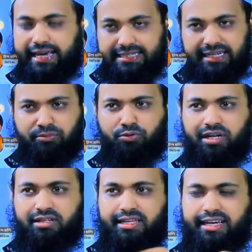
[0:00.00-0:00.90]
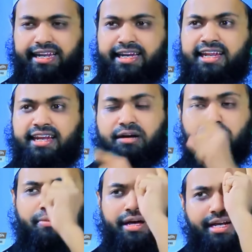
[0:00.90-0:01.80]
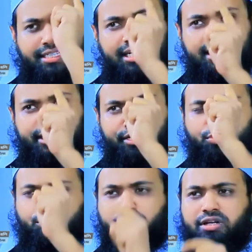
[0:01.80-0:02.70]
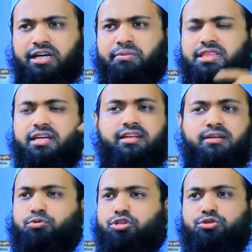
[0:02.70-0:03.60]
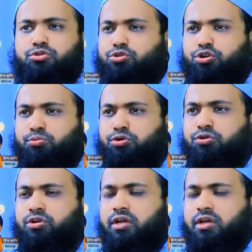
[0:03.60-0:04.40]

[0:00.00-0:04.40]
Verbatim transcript: এই যে আমি ওনার থেকে ঋণ নিলাম আমার আশা যেই কোনো মূল্যে আমি তার ঋণ পরিশোধ করব